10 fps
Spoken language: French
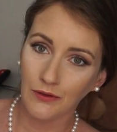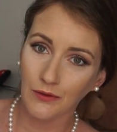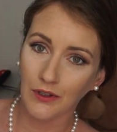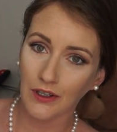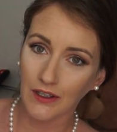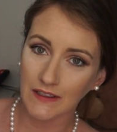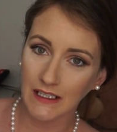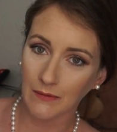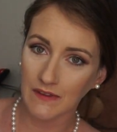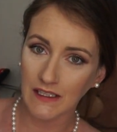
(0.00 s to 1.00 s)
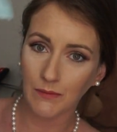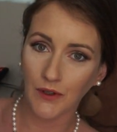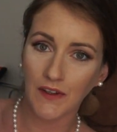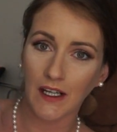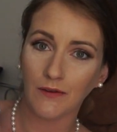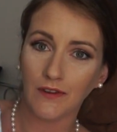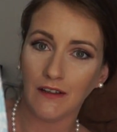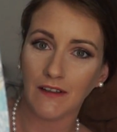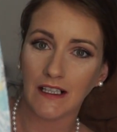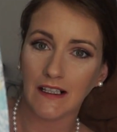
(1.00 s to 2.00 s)
Donc euh, c'est un petit pantalon
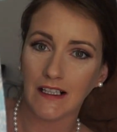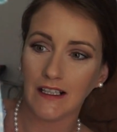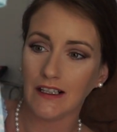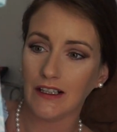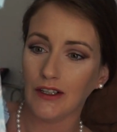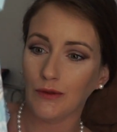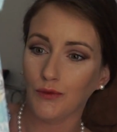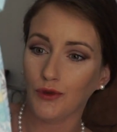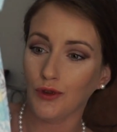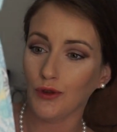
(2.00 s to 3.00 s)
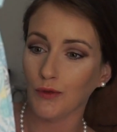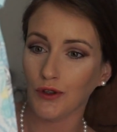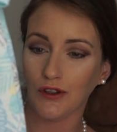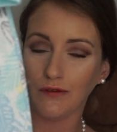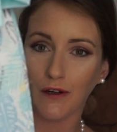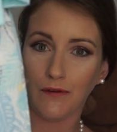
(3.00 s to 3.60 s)
avec des, petits motifs